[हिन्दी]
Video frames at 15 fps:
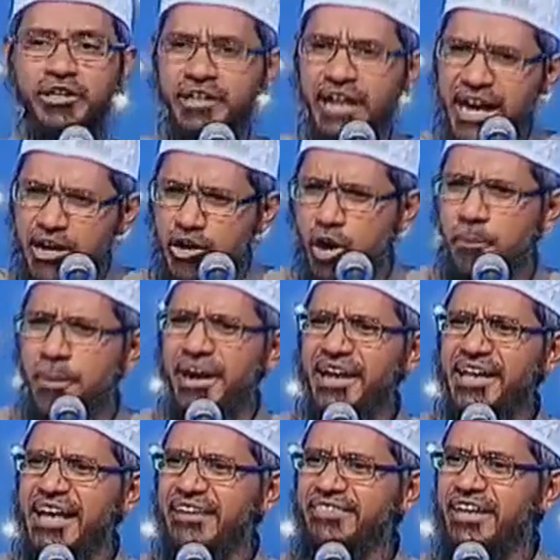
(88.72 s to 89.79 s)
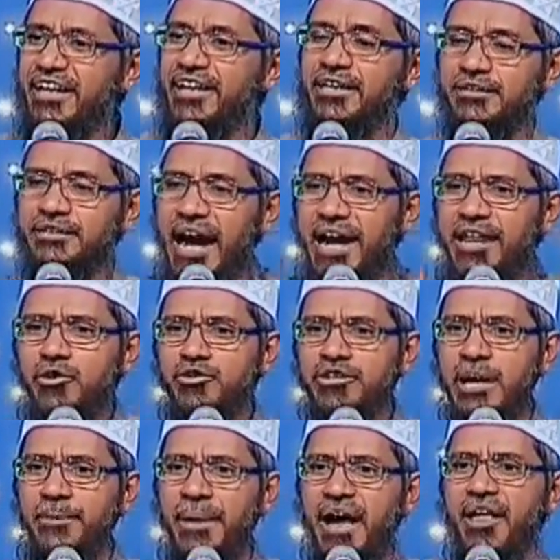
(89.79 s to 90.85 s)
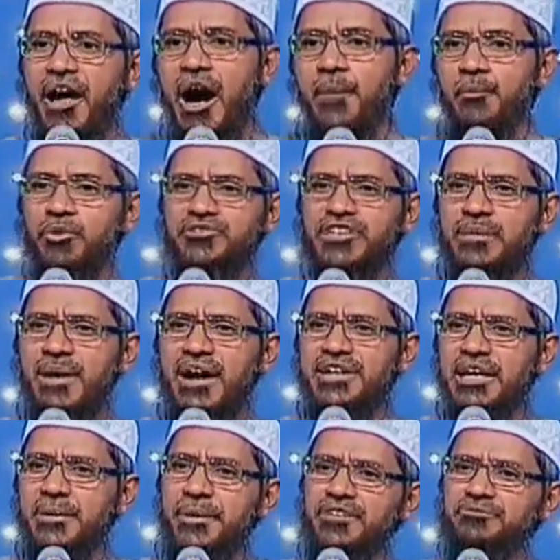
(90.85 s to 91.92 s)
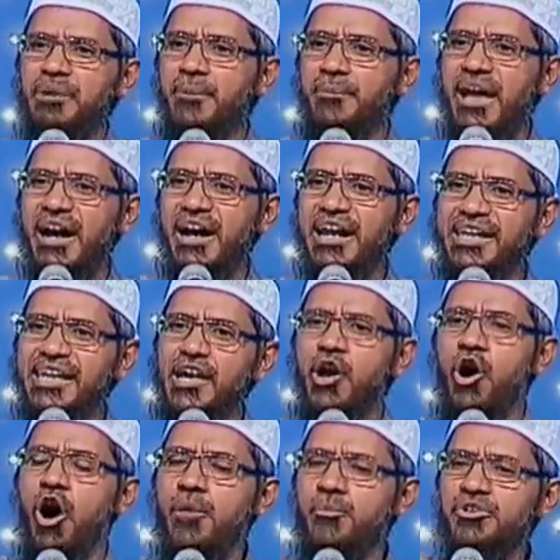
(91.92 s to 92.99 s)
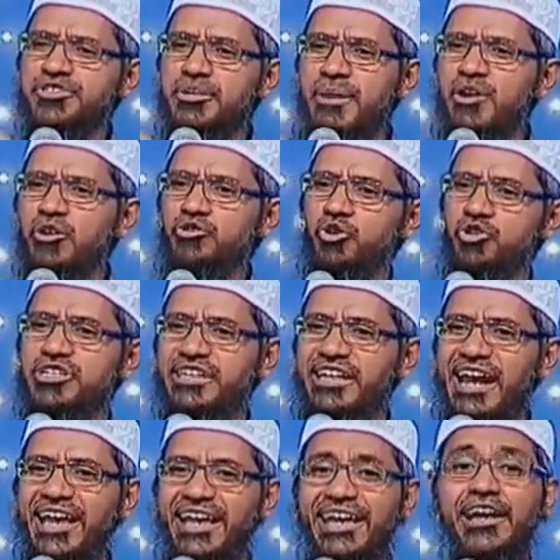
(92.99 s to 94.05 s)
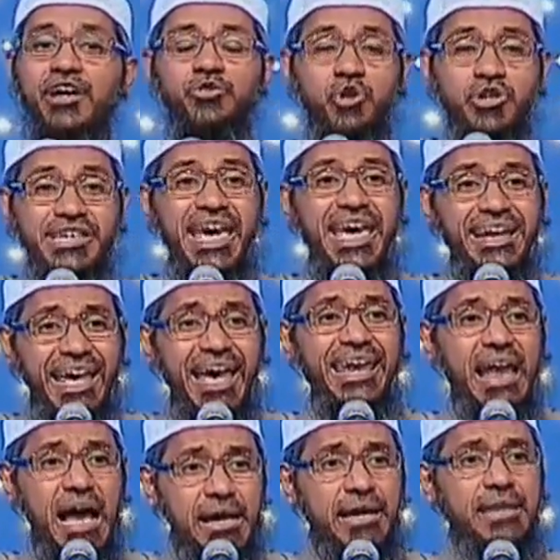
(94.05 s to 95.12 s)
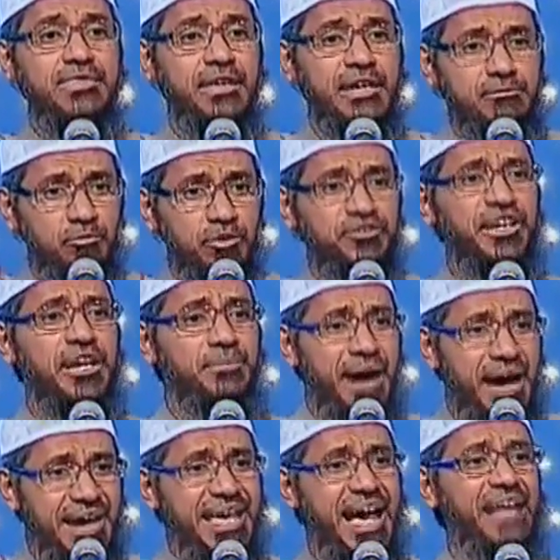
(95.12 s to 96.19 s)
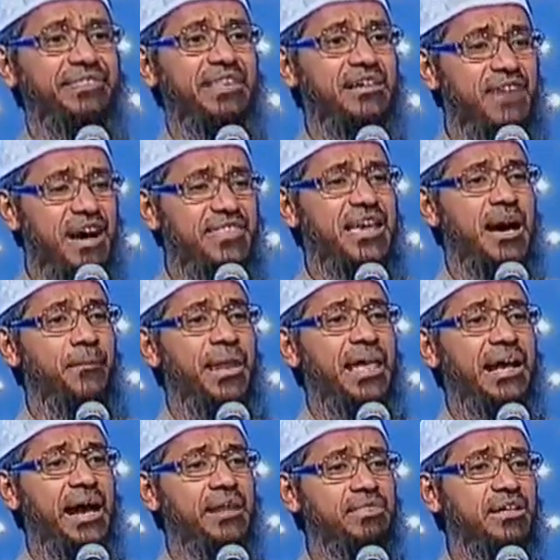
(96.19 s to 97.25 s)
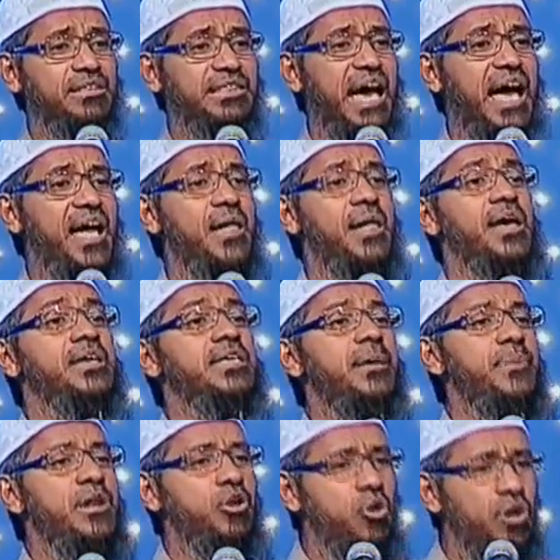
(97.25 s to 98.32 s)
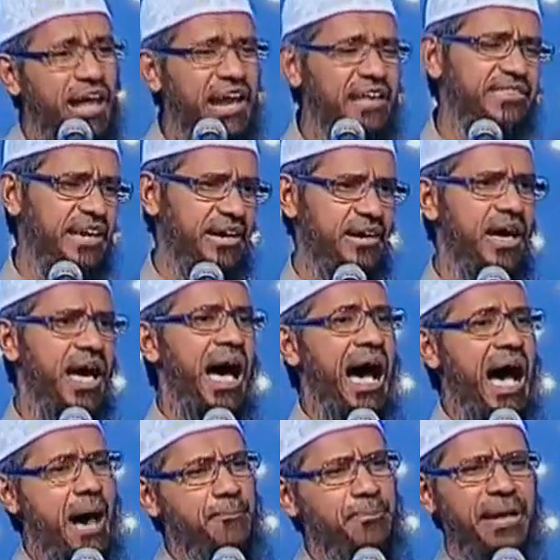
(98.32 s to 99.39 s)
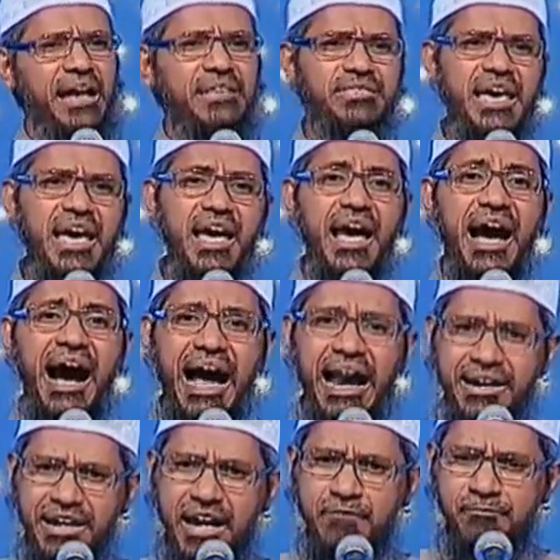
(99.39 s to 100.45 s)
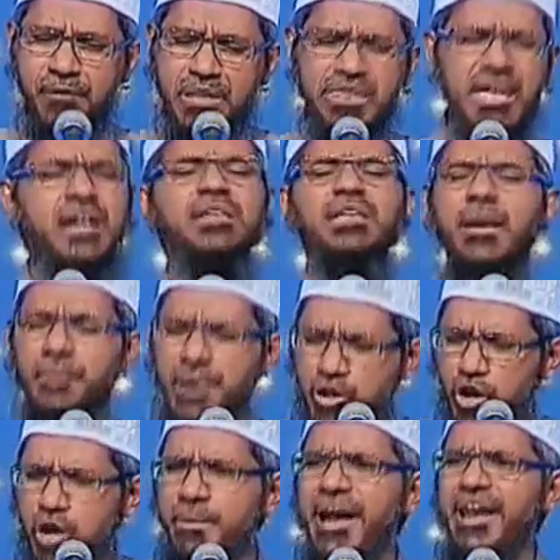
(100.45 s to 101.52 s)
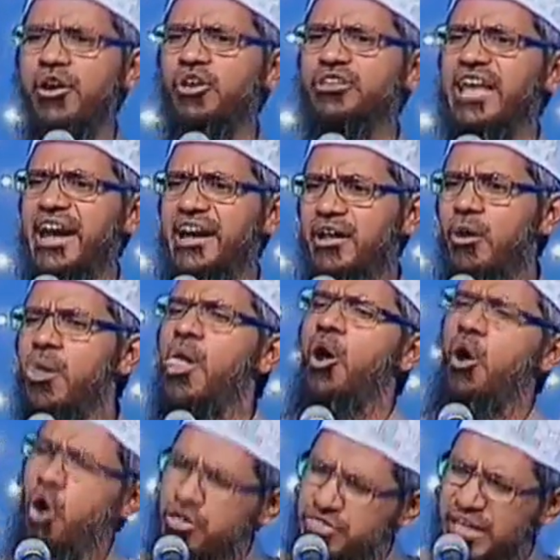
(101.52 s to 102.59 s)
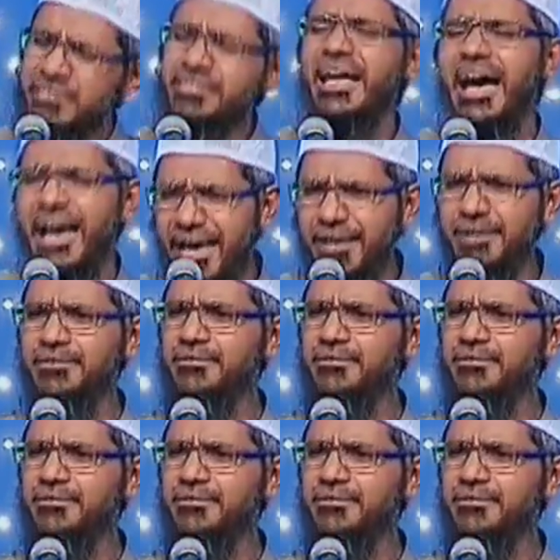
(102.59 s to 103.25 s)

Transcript: कई लोग पकड़े जाते दाढ़ी उनके पास हम मुसलमान के बेस में हमला करेंगे और मुसलमान को दोषी ठहराएंगे तो ये कहना कि सिर्फ मुसलमान ही आतंकवादी हमले कर सकता है ये बिल्कुल गलत है आप कहते हंड्रेड परसेंट ये बिल्कुल मानने को तैयार नहीं हो, हो सकता है